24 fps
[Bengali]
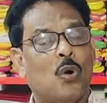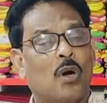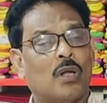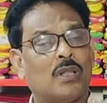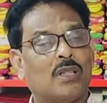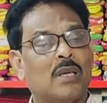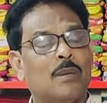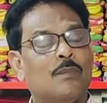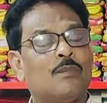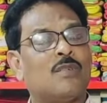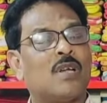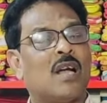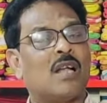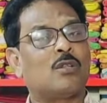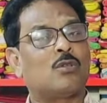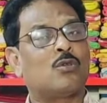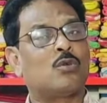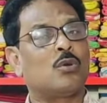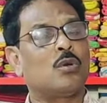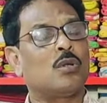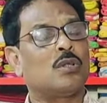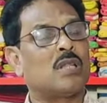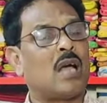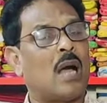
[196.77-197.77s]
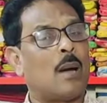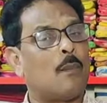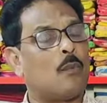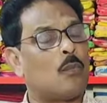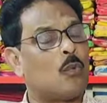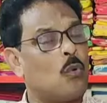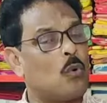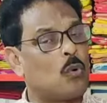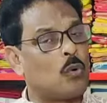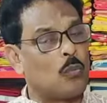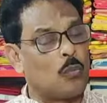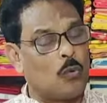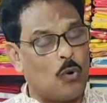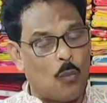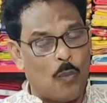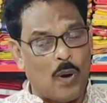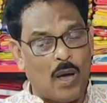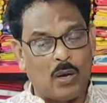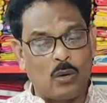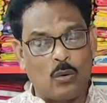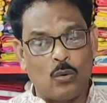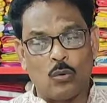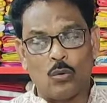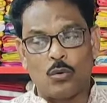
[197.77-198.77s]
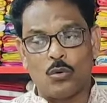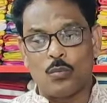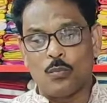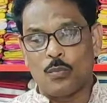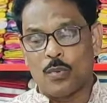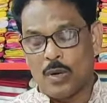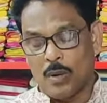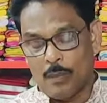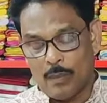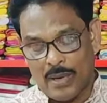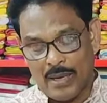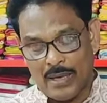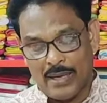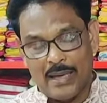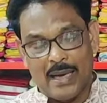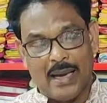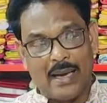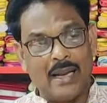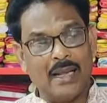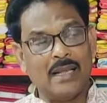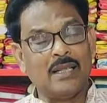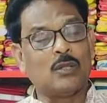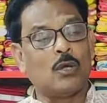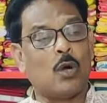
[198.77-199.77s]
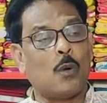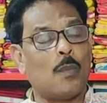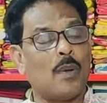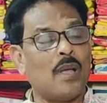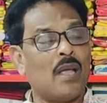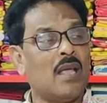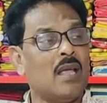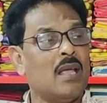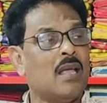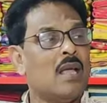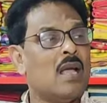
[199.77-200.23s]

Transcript: অতএব যার জন্য দাম কমার কোনো মানে ইয়ে নেই তবে